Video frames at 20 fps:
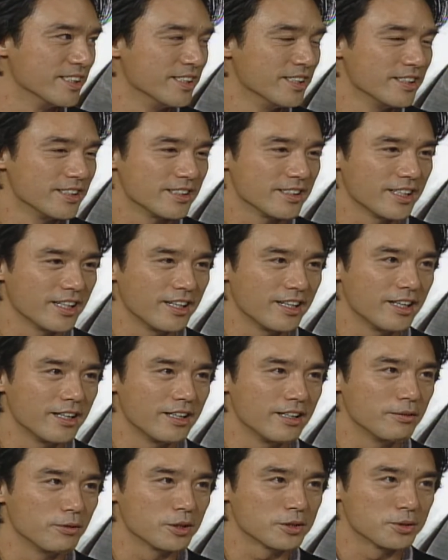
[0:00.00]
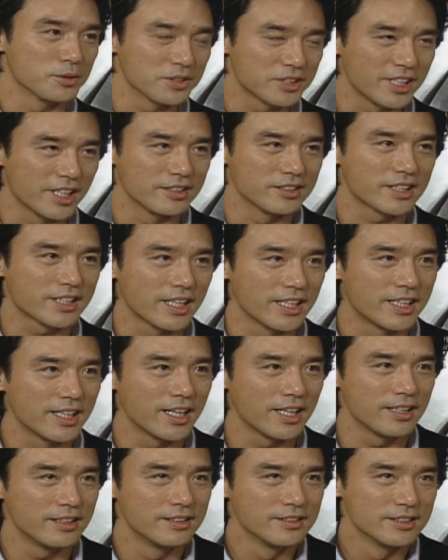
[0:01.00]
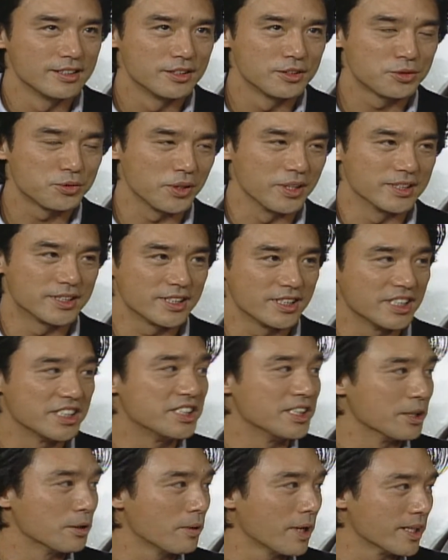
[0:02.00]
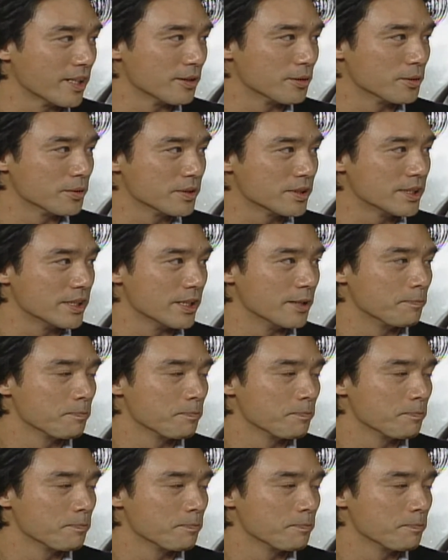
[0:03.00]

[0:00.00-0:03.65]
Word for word: 嗯，那我从小就给他选自己喜欢的东西。